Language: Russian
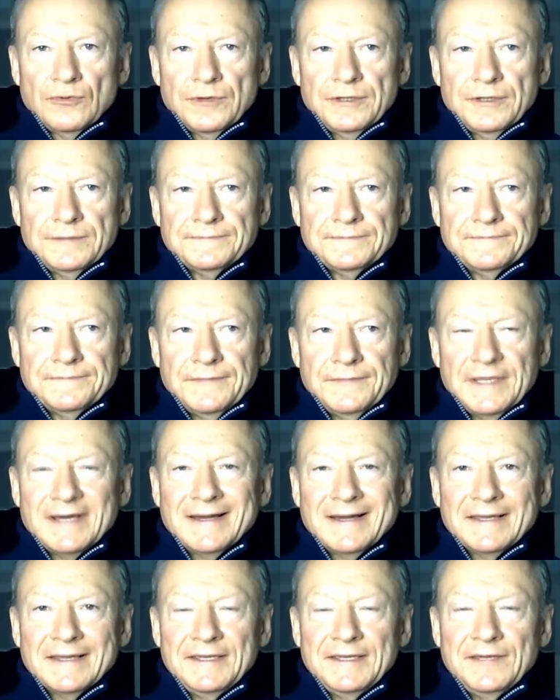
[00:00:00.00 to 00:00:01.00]
такой
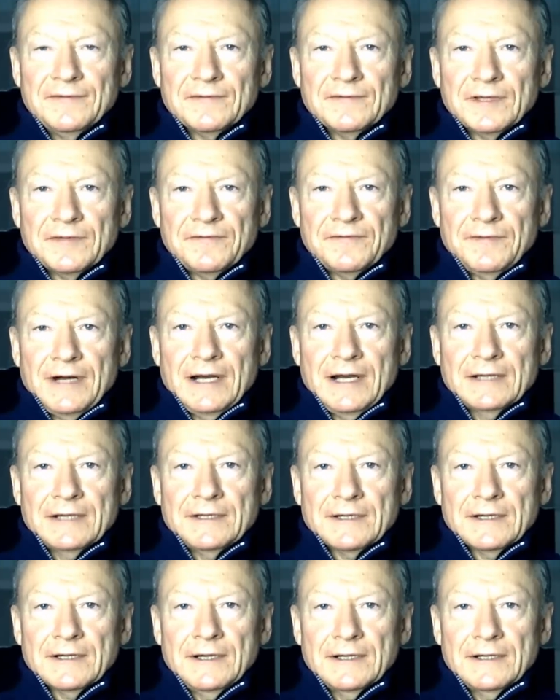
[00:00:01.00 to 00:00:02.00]
негативный
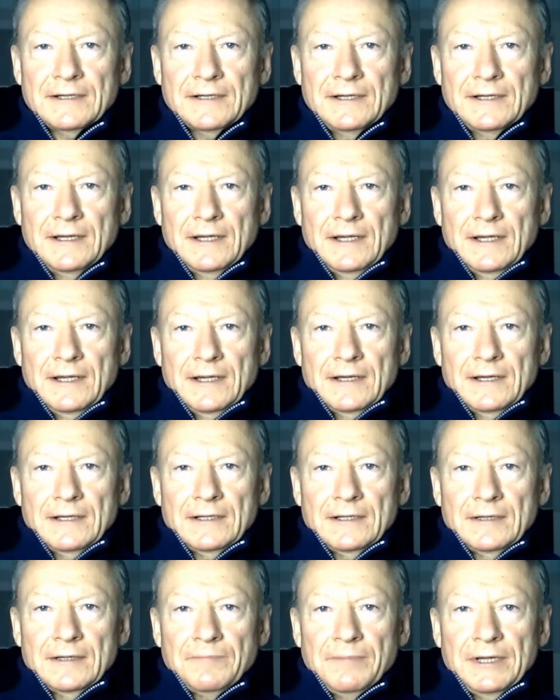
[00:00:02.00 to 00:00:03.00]
фактор, как
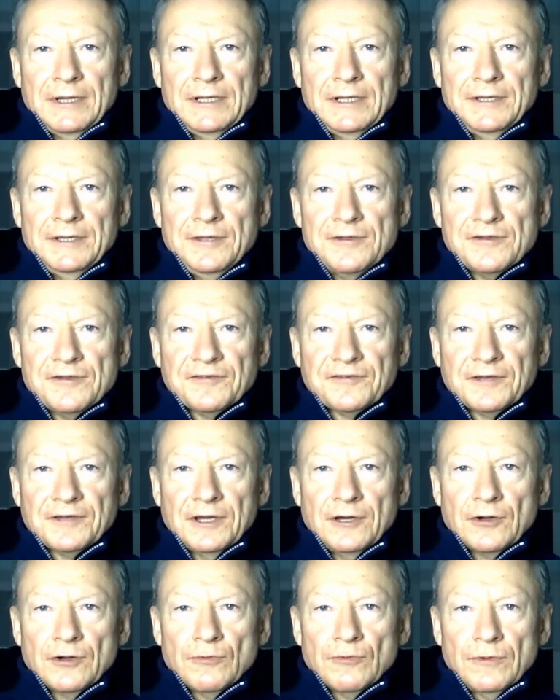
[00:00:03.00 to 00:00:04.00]
а,
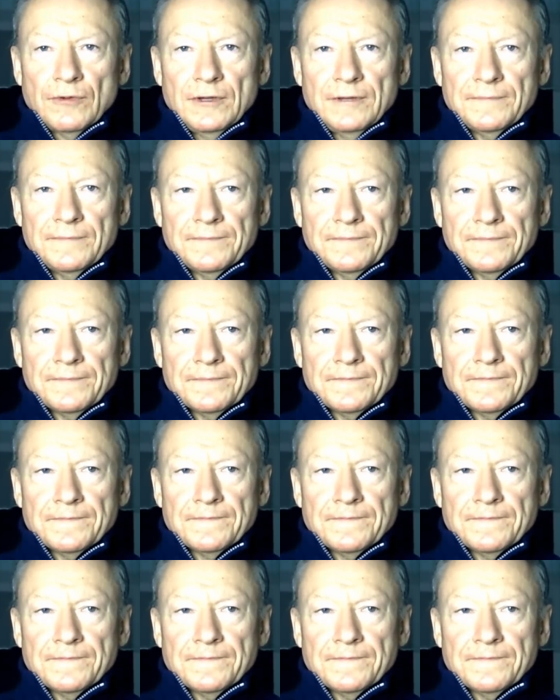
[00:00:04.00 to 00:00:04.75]
политическая роль